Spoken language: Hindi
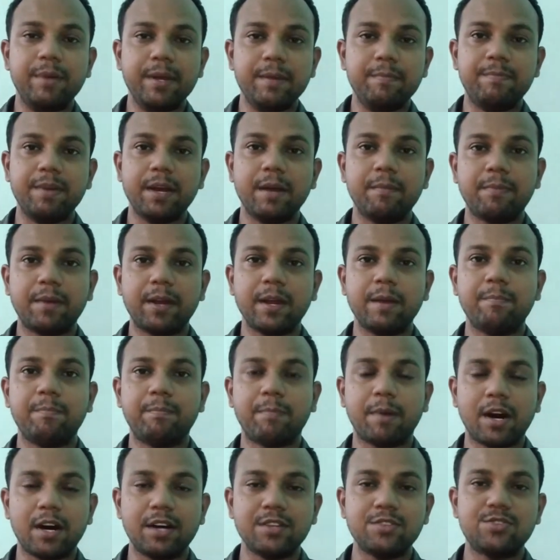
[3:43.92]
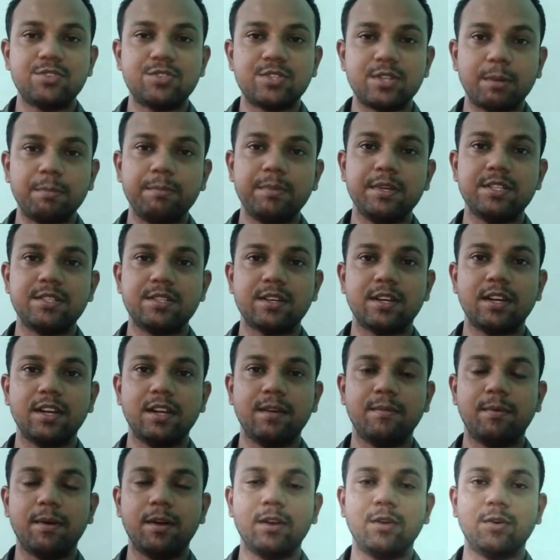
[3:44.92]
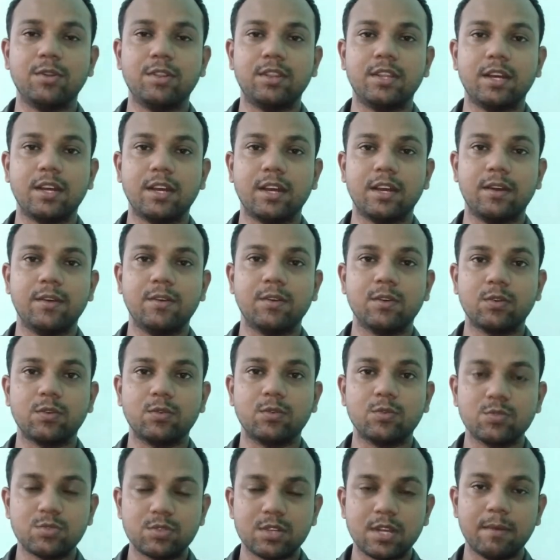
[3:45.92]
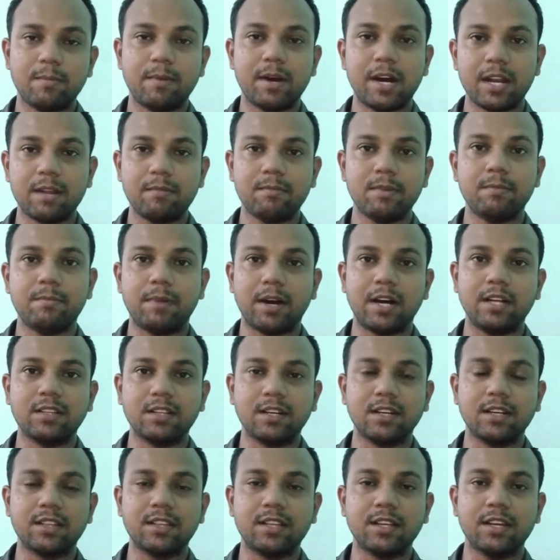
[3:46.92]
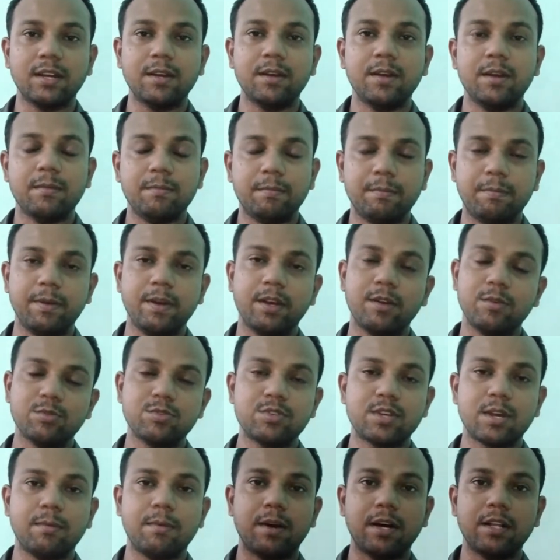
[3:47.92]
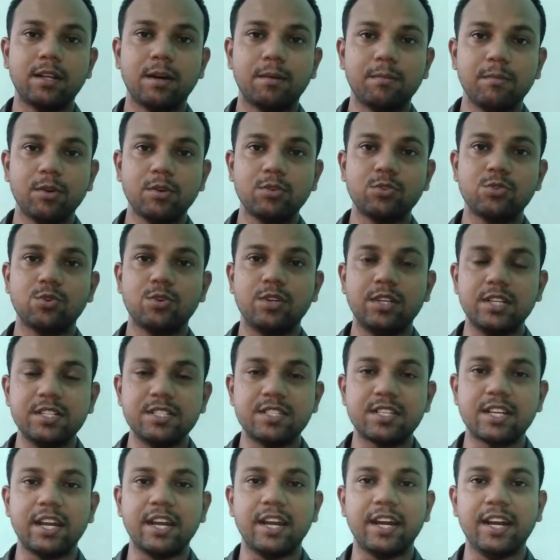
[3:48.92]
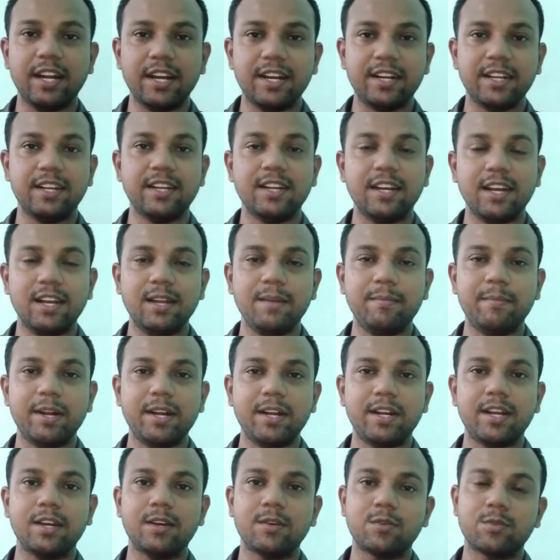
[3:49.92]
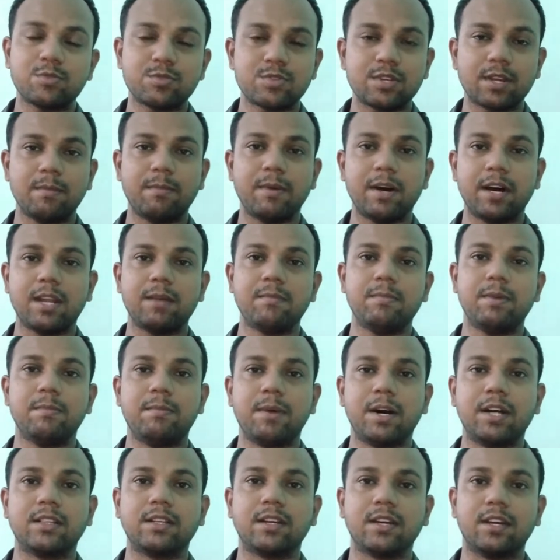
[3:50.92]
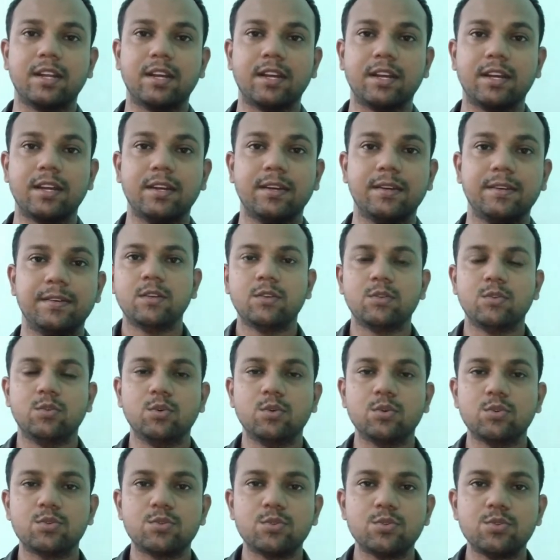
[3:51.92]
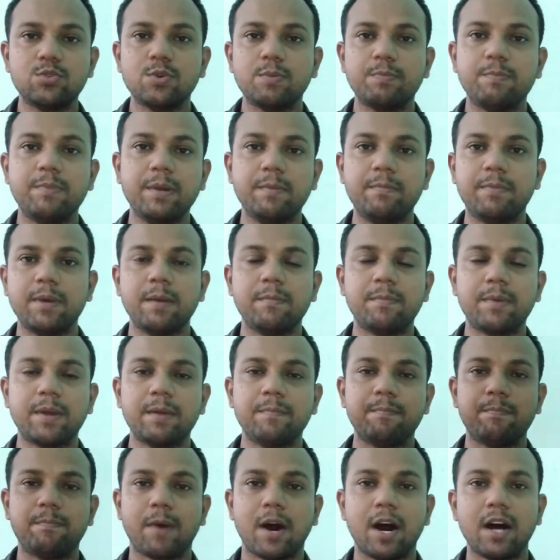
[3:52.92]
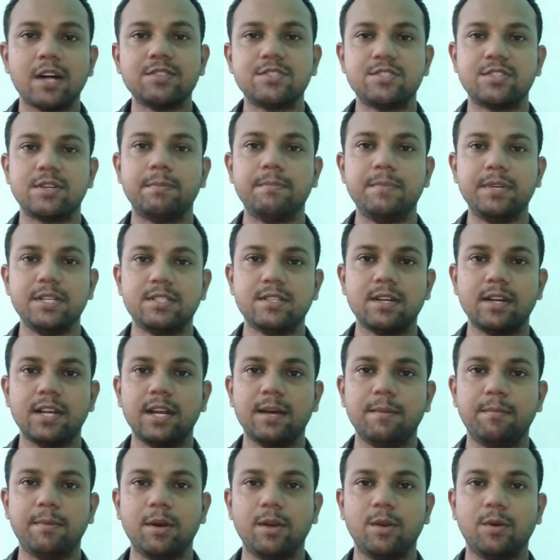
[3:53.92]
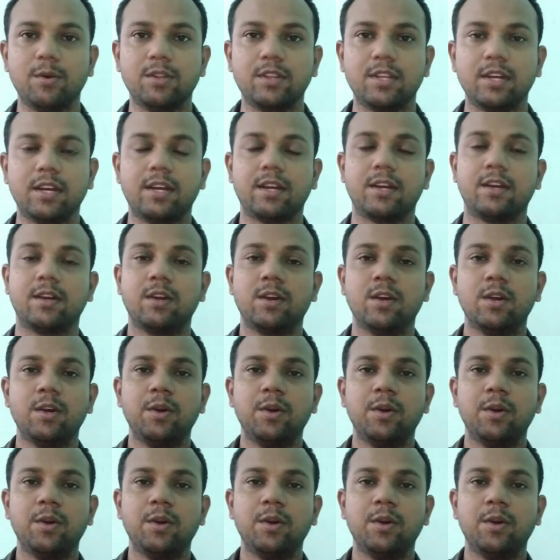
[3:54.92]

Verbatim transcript: पी के पाँच सबमिशन लेवल होते हैं उसके बारे में बात करते हैं फिर उसके बाद हम लोग जो इसके 18 एलिमेंट है उसके बारे में बात करेंगे दोस्तों जो पी के पांच सबमिशन लेवल होते हैं